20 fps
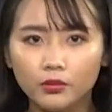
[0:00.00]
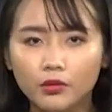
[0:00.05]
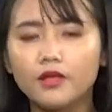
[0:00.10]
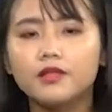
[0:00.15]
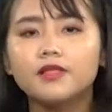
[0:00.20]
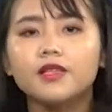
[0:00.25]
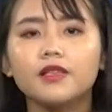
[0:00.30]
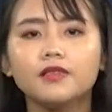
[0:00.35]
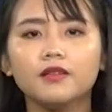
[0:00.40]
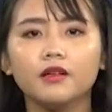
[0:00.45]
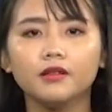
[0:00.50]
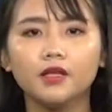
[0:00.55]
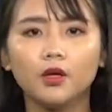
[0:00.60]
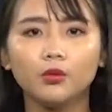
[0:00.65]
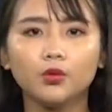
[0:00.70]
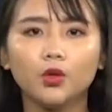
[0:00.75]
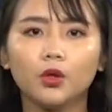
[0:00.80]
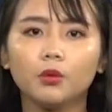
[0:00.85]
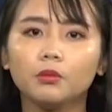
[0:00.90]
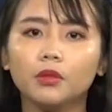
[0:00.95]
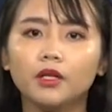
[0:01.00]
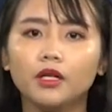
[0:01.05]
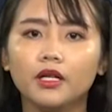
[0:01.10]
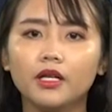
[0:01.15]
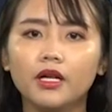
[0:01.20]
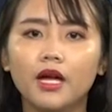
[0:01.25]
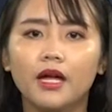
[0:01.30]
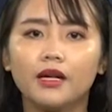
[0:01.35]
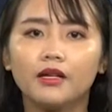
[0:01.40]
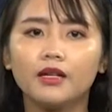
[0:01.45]
tiền xây dựng nông thôn
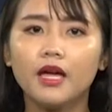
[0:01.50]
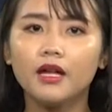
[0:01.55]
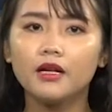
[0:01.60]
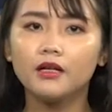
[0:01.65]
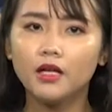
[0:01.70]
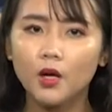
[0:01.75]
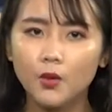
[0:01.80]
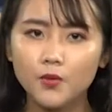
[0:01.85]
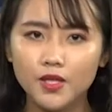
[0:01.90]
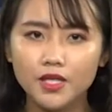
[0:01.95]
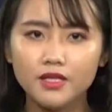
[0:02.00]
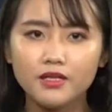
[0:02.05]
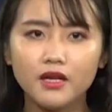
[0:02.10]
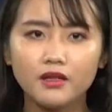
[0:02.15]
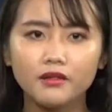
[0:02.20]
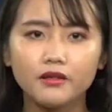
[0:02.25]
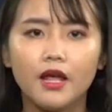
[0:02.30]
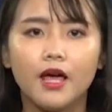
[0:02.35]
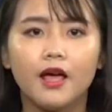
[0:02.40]
mới nên không xác nhận